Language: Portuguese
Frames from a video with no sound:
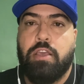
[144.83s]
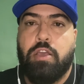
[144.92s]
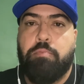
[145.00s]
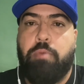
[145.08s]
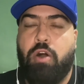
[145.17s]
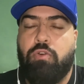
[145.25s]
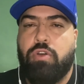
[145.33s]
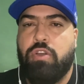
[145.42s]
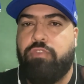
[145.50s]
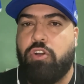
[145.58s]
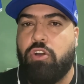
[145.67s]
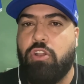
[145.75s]
Bom, eu
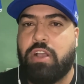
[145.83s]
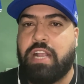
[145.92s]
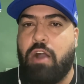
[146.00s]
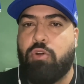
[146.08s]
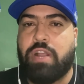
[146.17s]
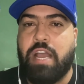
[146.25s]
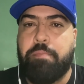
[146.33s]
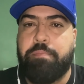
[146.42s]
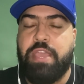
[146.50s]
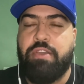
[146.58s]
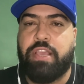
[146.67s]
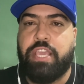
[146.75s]
vou colocar o
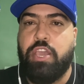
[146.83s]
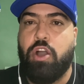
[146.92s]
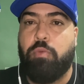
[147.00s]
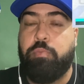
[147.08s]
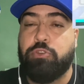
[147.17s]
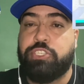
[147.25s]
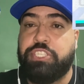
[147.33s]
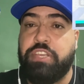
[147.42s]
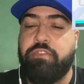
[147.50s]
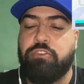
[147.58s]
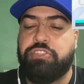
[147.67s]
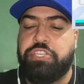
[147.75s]
campinho aqui, ó, o
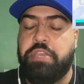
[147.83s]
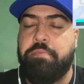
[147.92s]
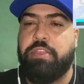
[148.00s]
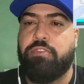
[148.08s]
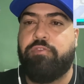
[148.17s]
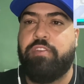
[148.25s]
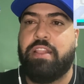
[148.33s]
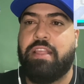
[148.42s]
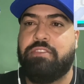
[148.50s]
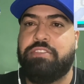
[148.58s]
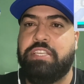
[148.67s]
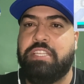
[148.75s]
possível time do
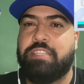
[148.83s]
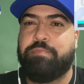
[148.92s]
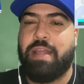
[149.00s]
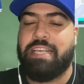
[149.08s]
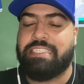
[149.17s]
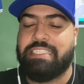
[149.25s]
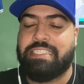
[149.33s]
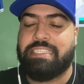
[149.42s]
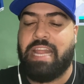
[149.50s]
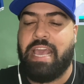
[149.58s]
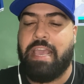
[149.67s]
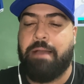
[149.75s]
Fernando Diniz para essa
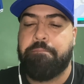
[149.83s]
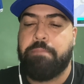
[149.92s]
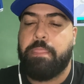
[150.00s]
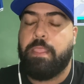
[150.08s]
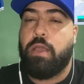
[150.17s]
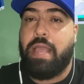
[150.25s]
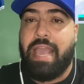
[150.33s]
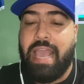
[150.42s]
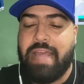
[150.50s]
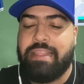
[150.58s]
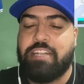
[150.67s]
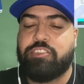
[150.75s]
estreia.
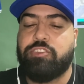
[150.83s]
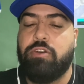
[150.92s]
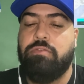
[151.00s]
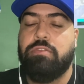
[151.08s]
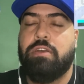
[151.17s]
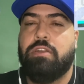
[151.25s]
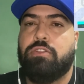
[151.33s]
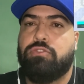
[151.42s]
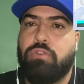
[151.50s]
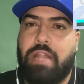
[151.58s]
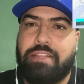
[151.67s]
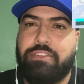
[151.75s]
Ederson,
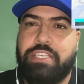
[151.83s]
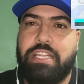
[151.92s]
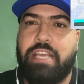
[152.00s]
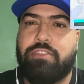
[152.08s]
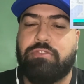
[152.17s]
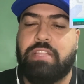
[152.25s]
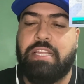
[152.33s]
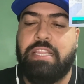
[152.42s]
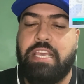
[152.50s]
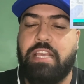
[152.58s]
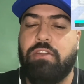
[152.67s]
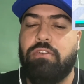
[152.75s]
do lado direito o
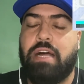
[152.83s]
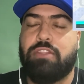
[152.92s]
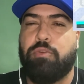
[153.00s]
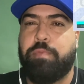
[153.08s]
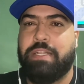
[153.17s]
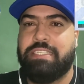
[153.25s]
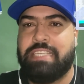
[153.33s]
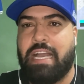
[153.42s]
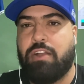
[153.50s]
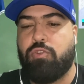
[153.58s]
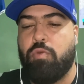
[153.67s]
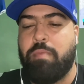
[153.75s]
Danilo, a dupla de
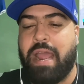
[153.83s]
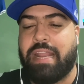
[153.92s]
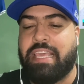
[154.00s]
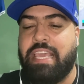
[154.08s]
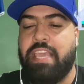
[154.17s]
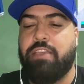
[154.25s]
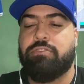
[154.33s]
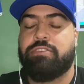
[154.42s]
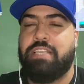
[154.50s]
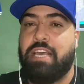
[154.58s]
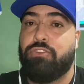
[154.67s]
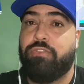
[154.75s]
zaga com Marquinhos
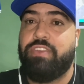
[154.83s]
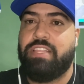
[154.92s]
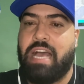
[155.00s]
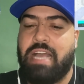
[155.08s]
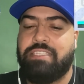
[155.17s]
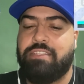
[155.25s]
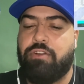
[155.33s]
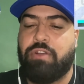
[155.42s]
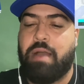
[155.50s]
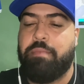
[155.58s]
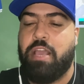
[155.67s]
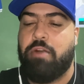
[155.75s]
e a novidade, né, o
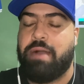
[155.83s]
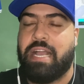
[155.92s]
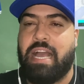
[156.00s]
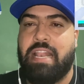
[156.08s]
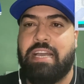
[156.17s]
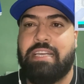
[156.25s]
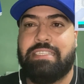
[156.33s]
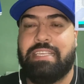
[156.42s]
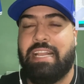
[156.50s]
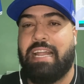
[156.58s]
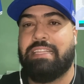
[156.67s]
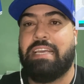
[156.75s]
Gabriel Magalhães,
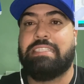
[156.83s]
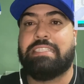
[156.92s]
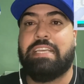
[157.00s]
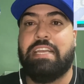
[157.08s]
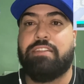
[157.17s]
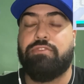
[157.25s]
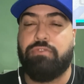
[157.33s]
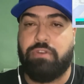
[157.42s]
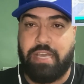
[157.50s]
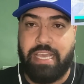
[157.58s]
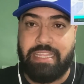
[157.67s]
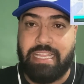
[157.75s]
e lá na esquerda o
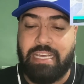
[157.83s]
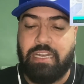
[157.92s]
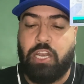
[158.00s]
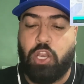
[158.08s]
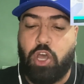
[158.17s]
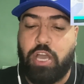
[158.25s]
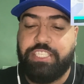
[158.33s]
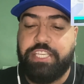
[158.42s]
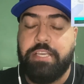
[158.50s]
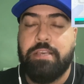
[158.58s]
Renan Lodi.